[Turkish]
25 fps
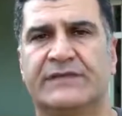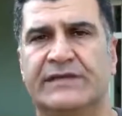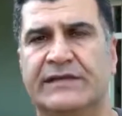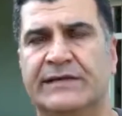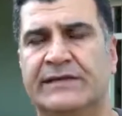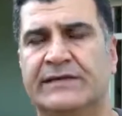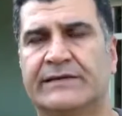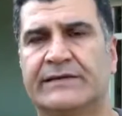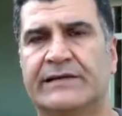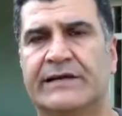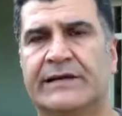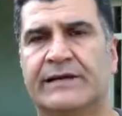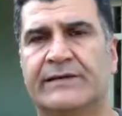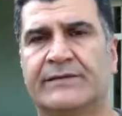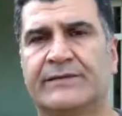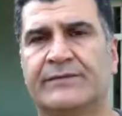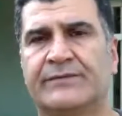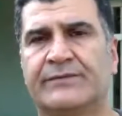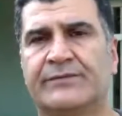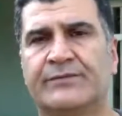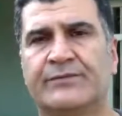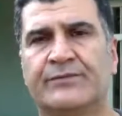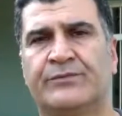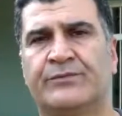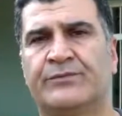yeniden
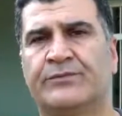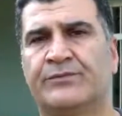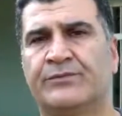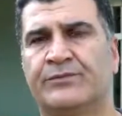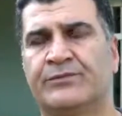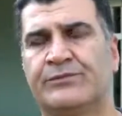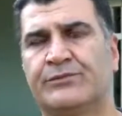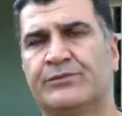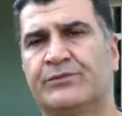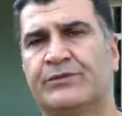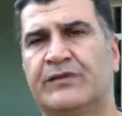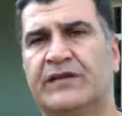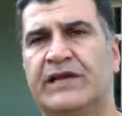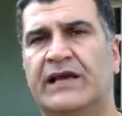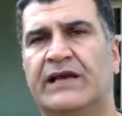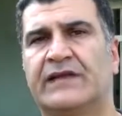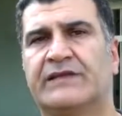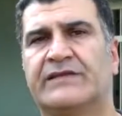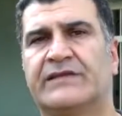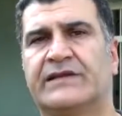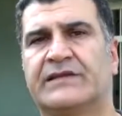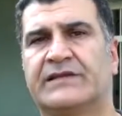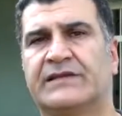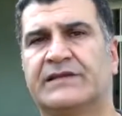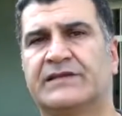bir
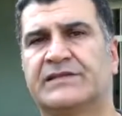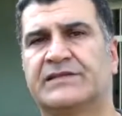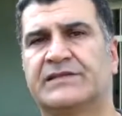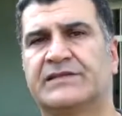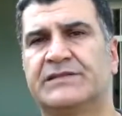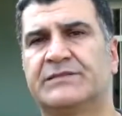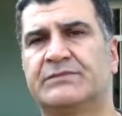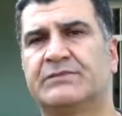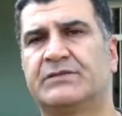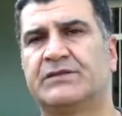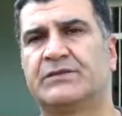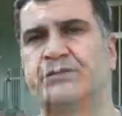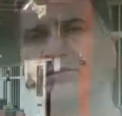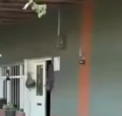elden geçirip